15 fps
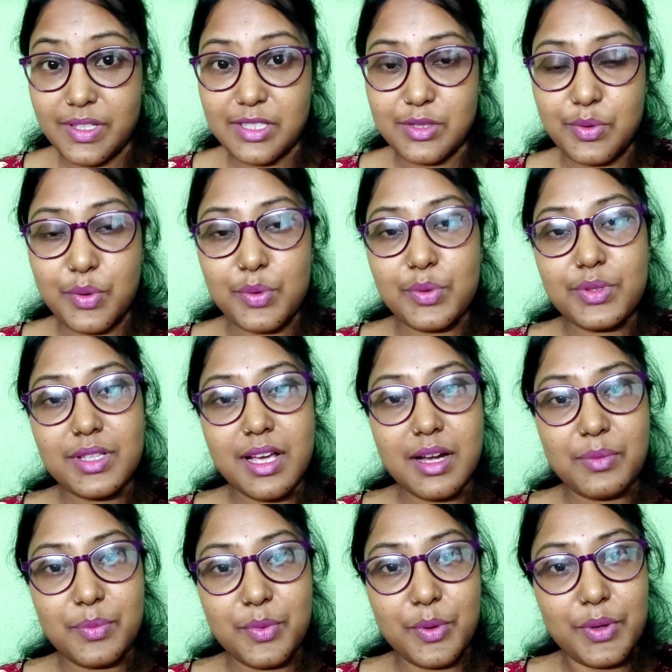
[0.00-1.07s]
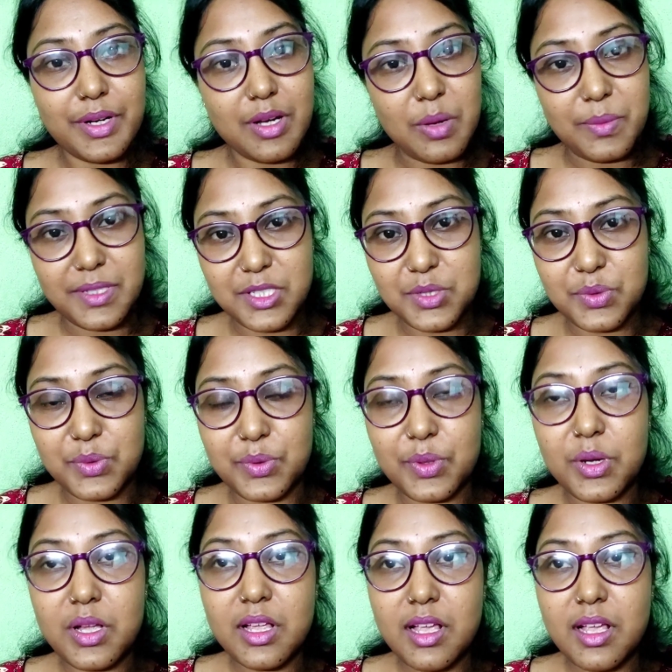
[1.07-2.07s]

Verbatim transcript: ওয়াচ করো তারপর কমেন্ট করো